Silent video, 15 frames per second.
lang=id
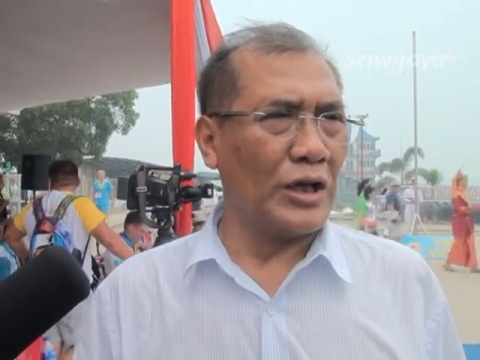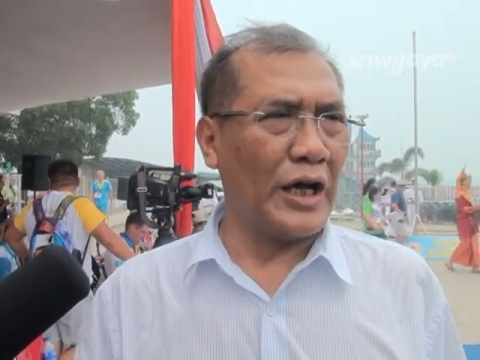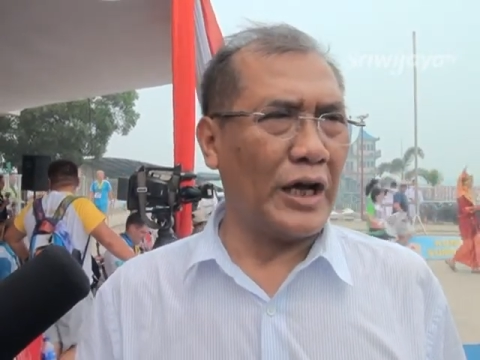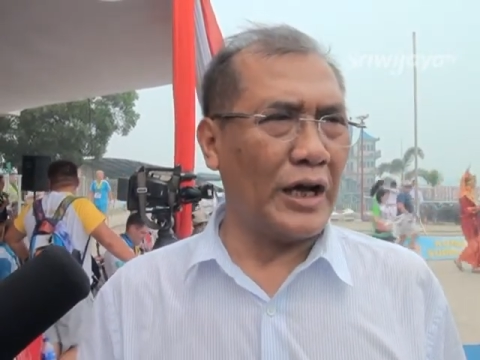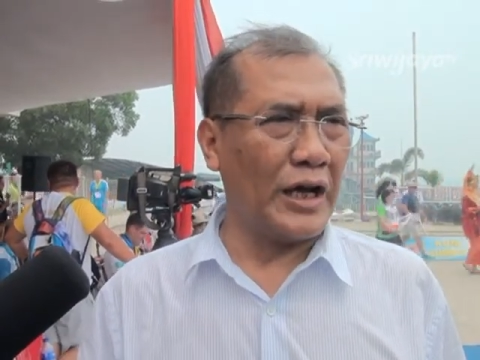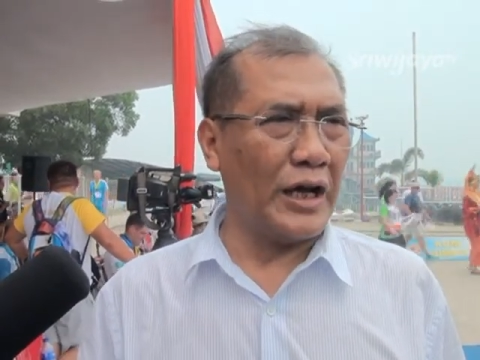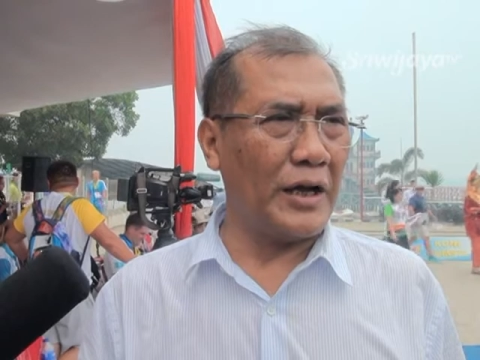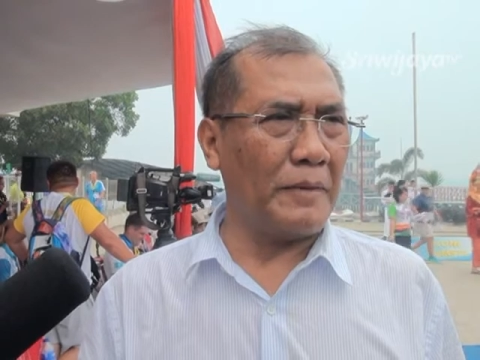
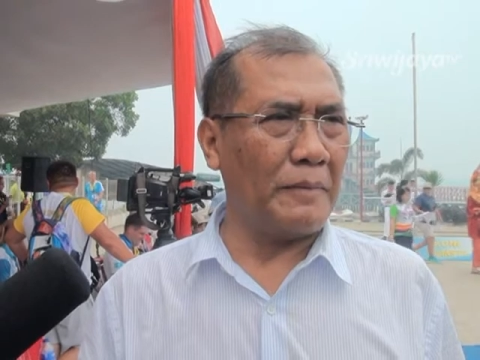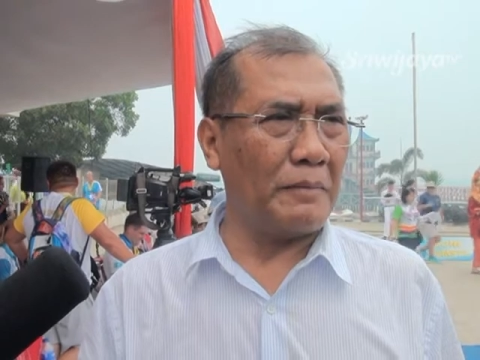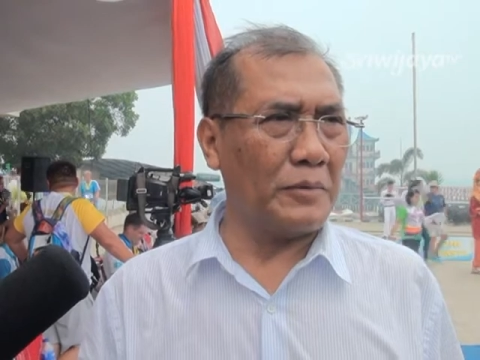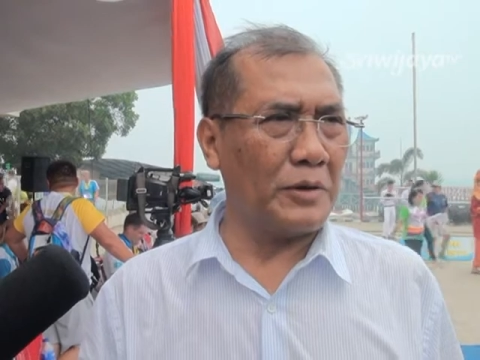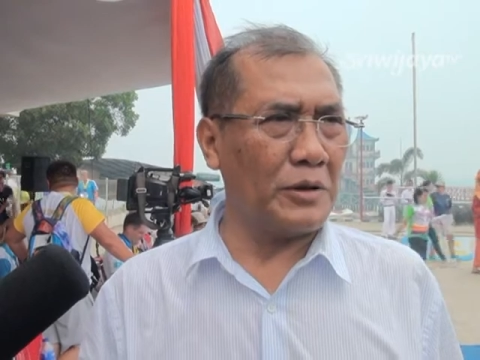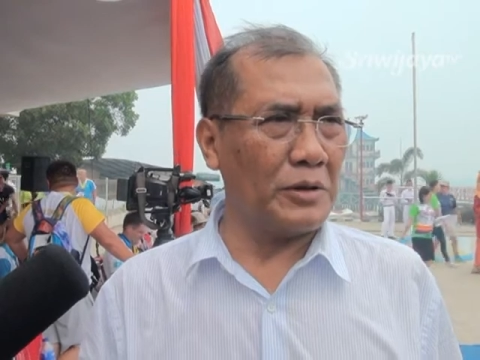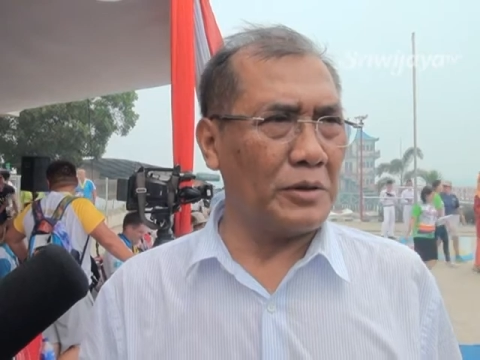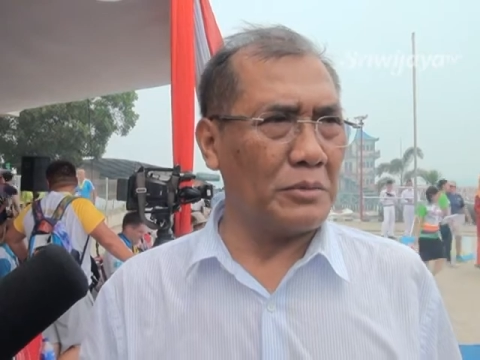karena
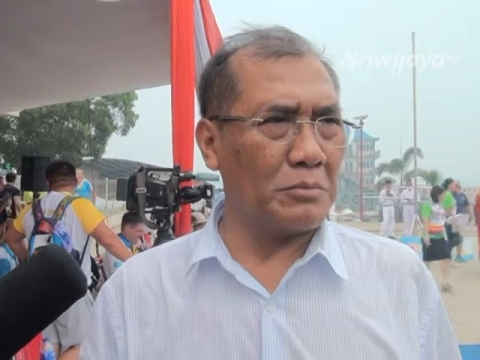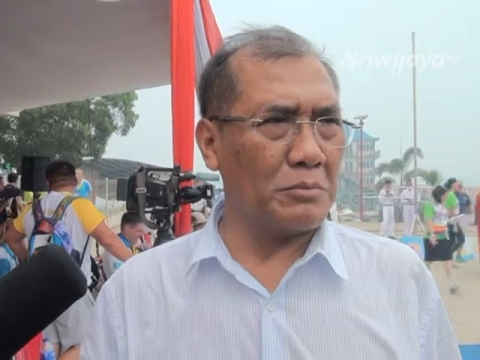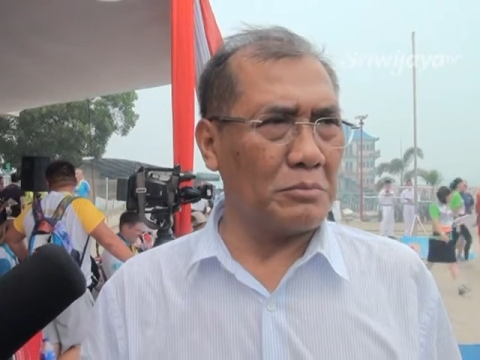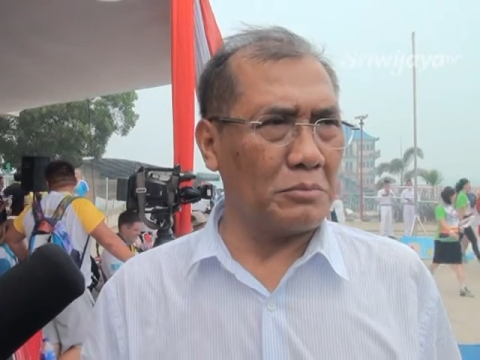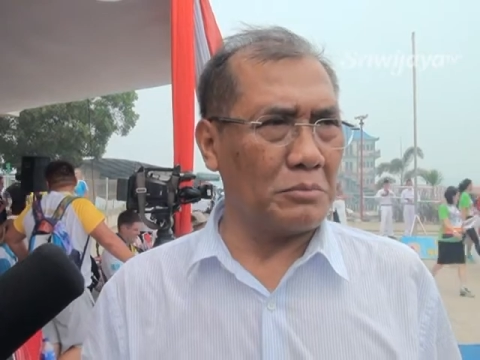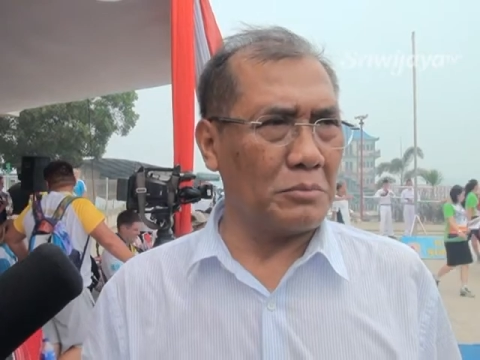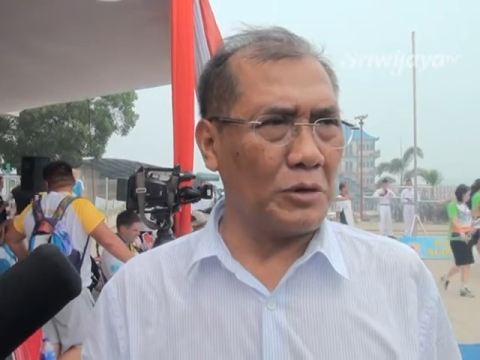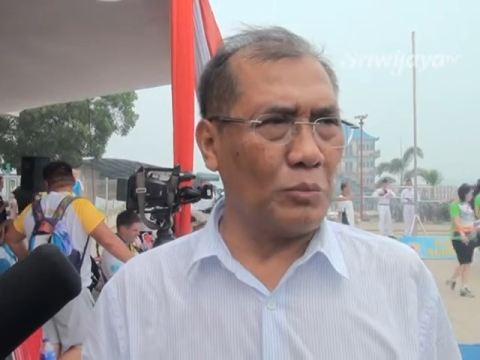
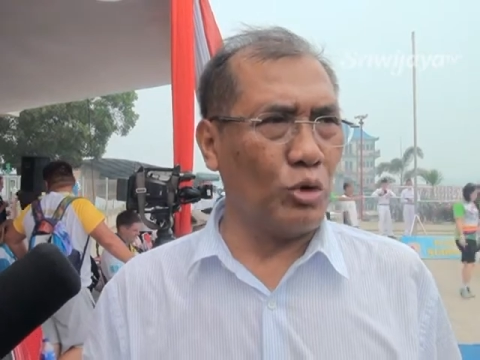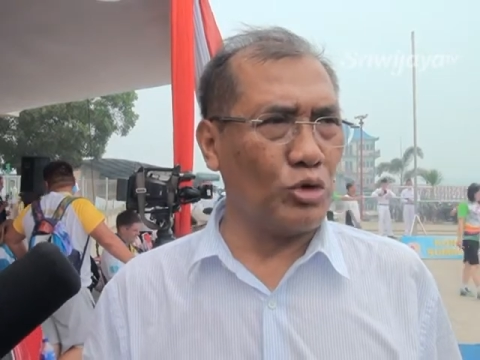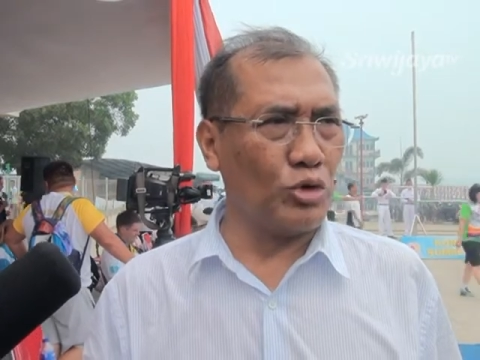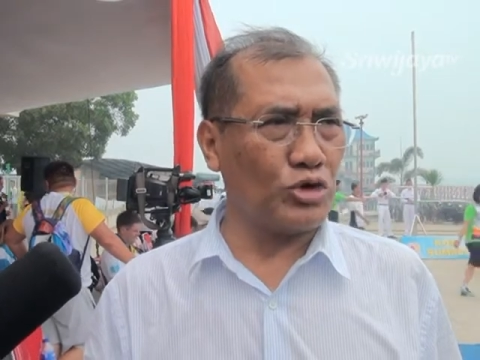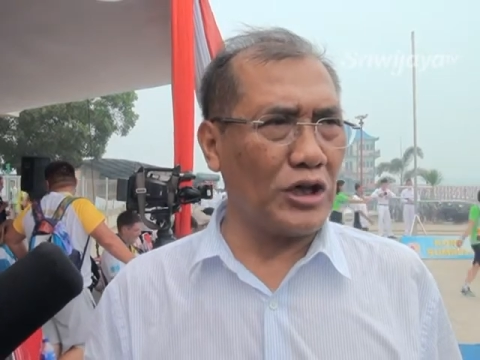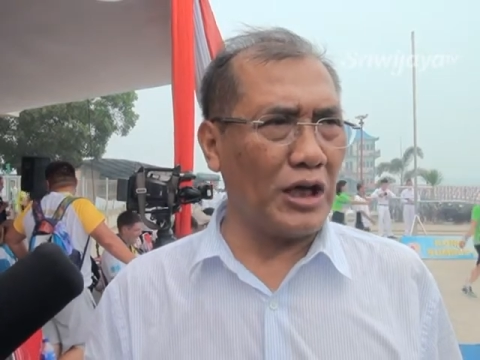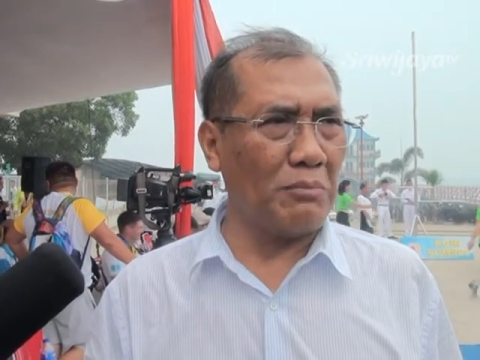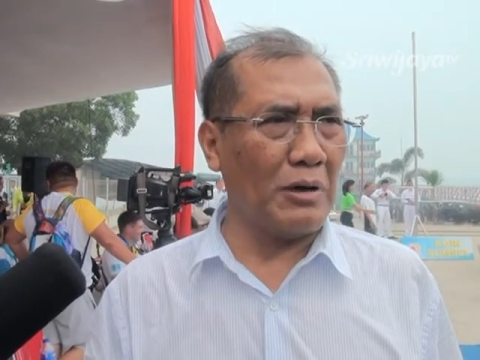
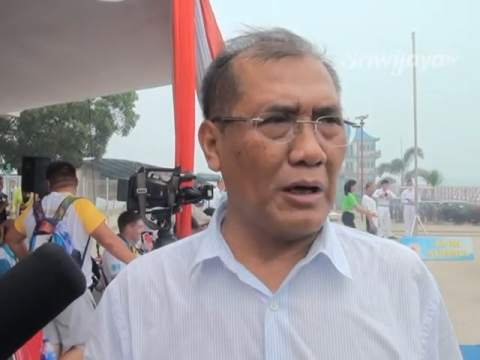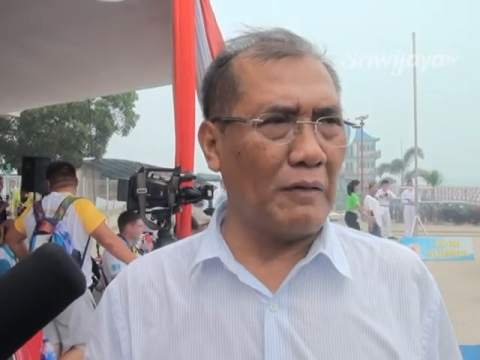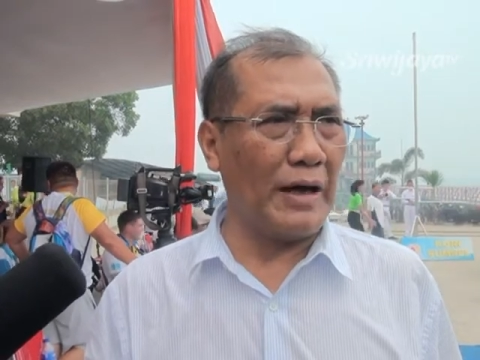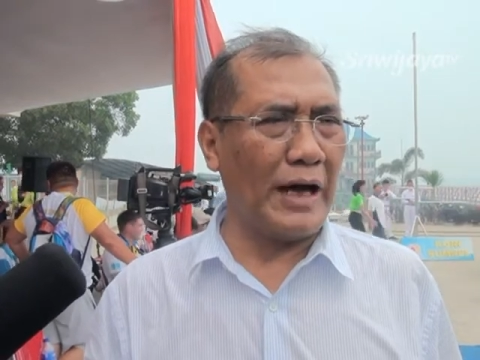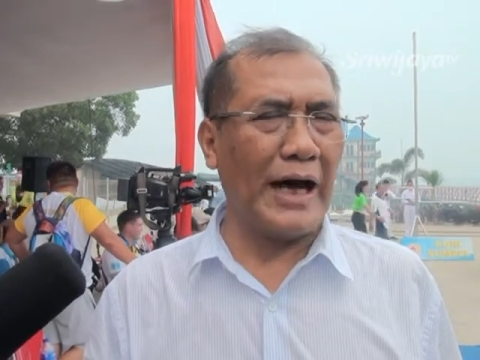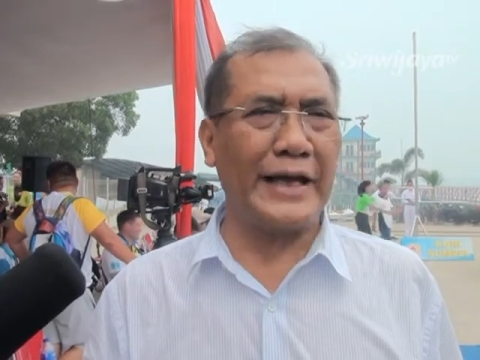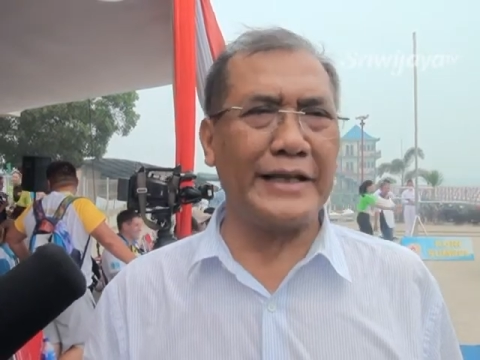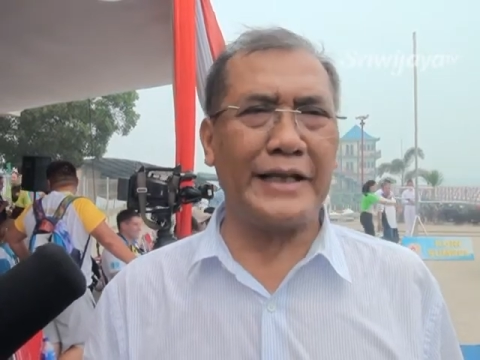diputuskan bahwa
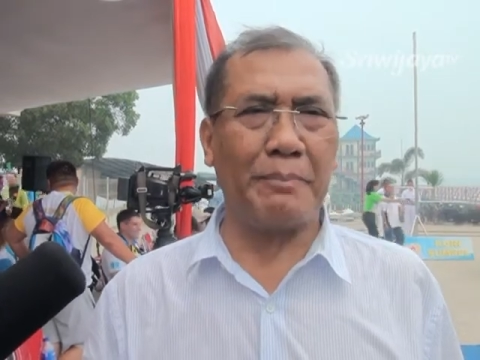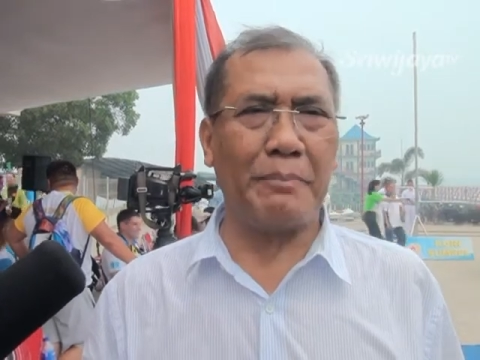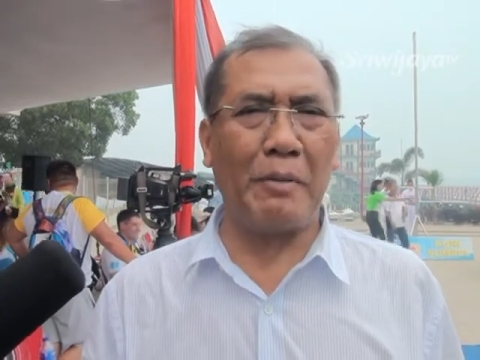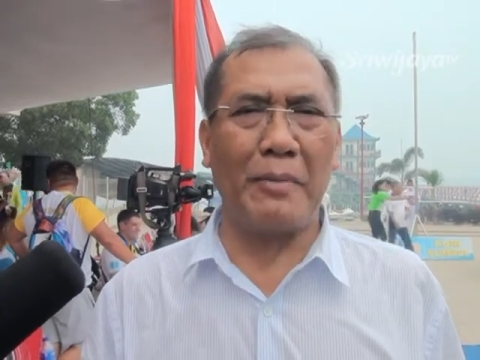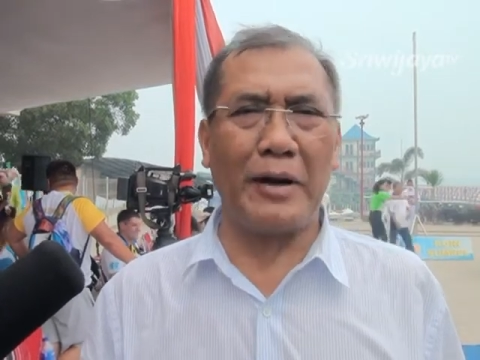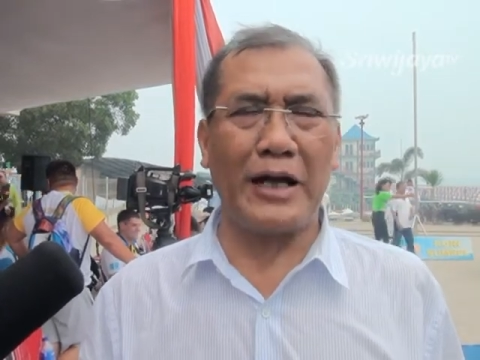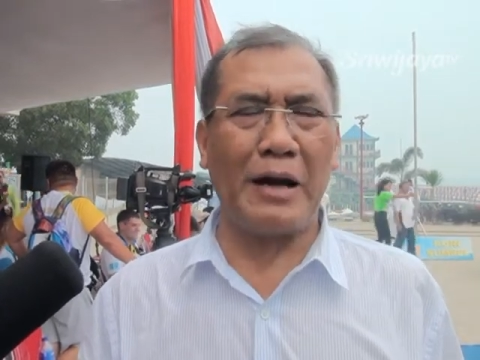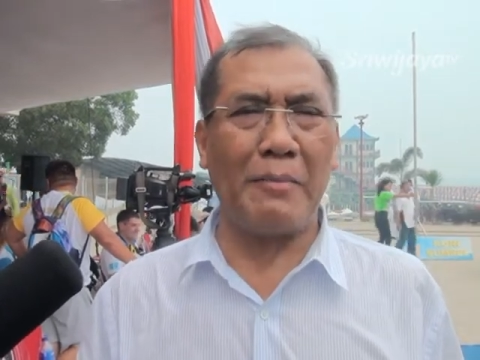hanya
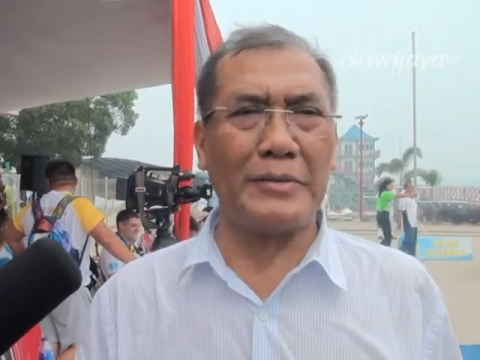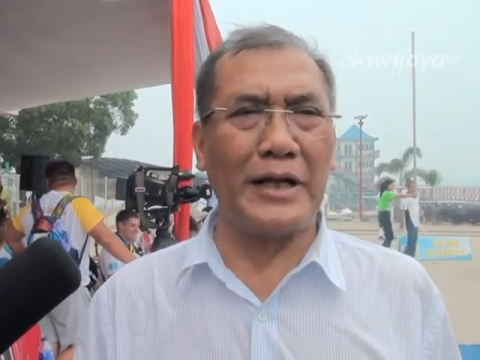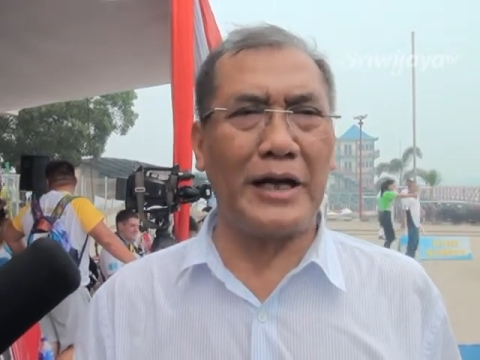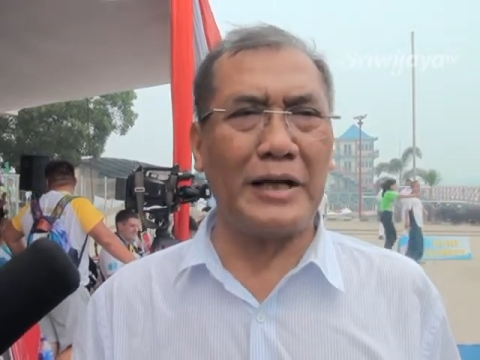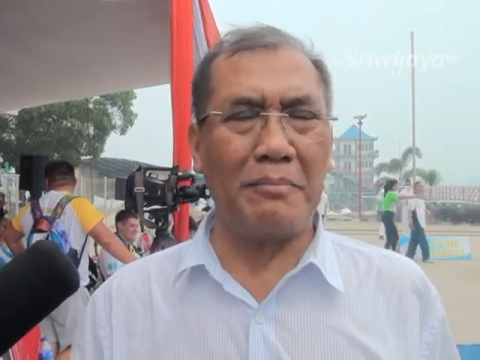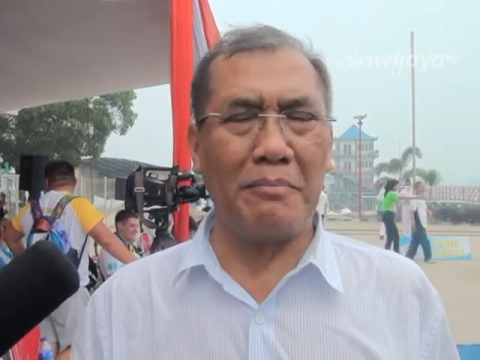pemegang medali